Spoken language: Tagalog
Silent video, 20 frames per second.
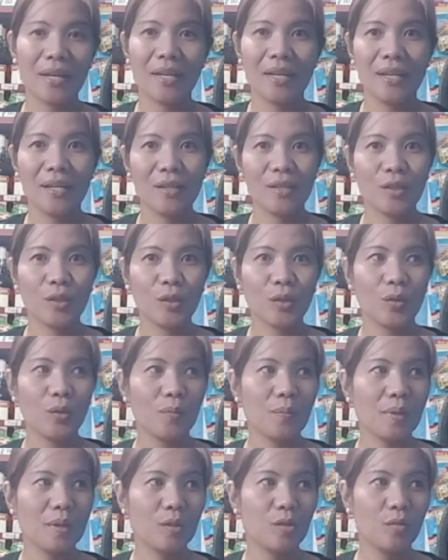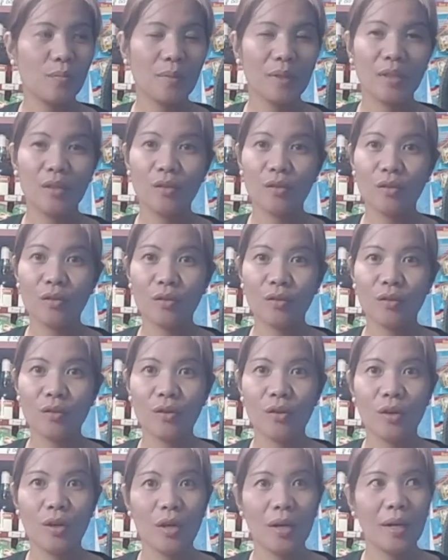So, medyo-medyo
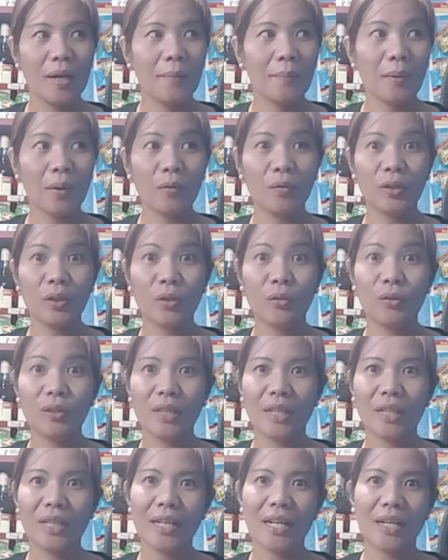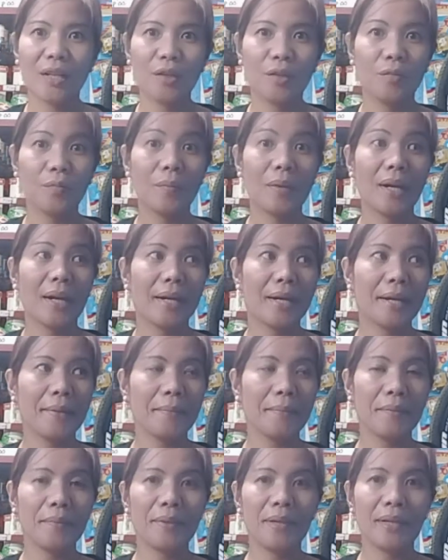paunti-unti na lang yung mga
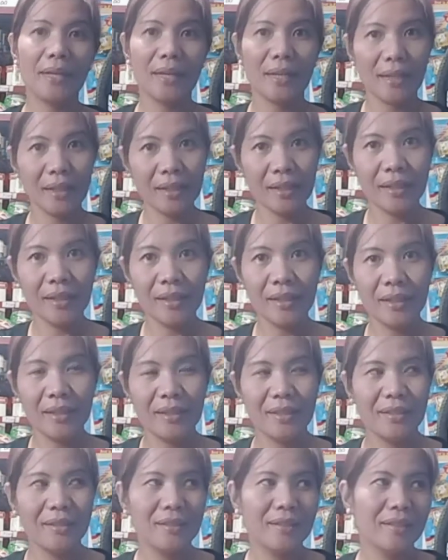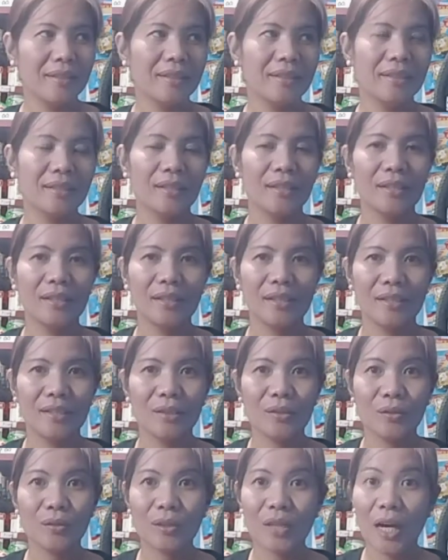namimili.
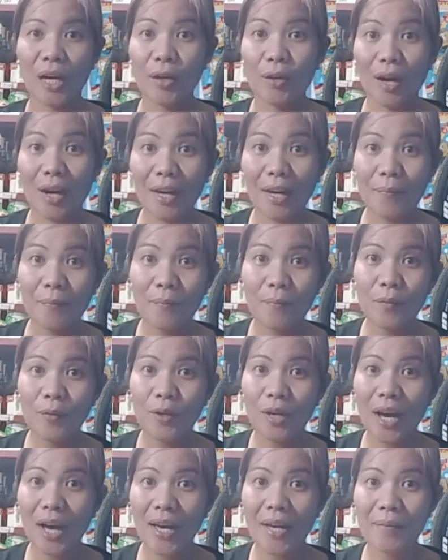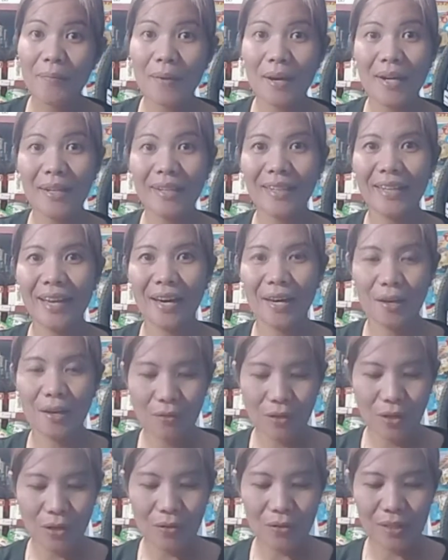So, tayo ay muna ay
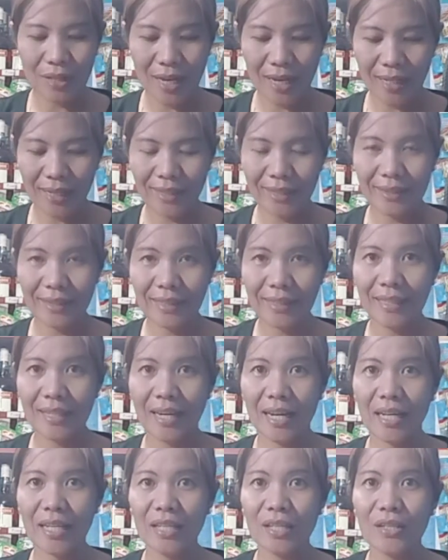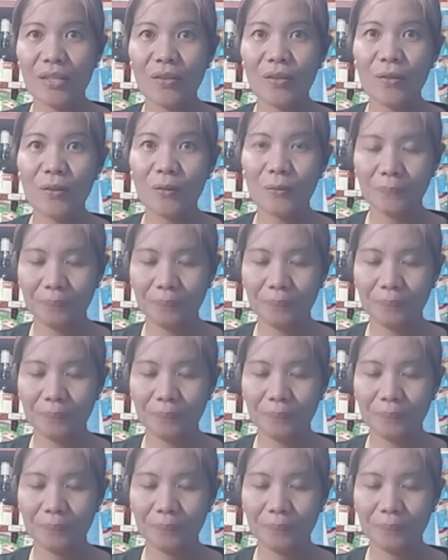mag-iayaw sa aking tindahan. So,